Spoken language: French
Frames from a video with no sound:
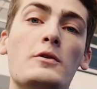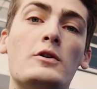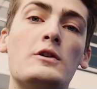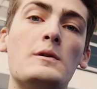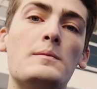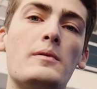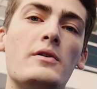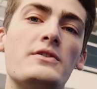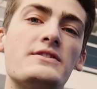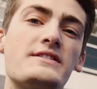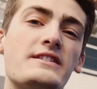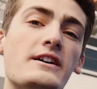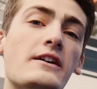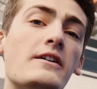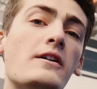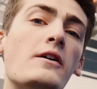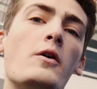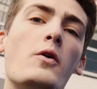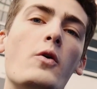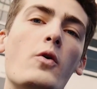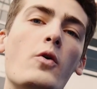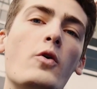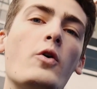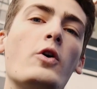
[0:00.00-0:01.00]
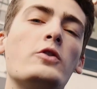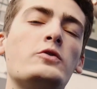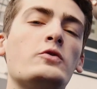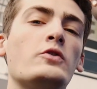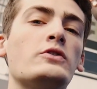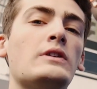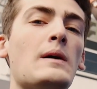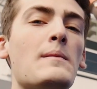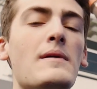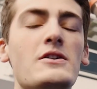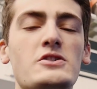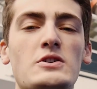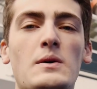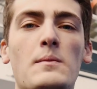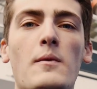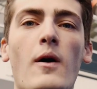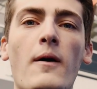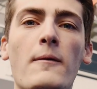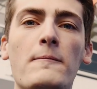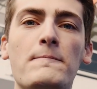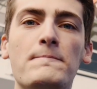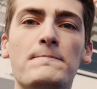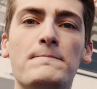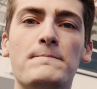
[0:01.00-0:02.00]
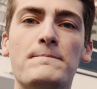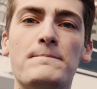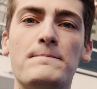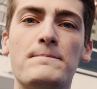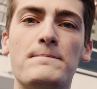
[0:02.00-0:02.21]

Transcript: Pour mieux comprendre ça, on retourne dans ma chambre.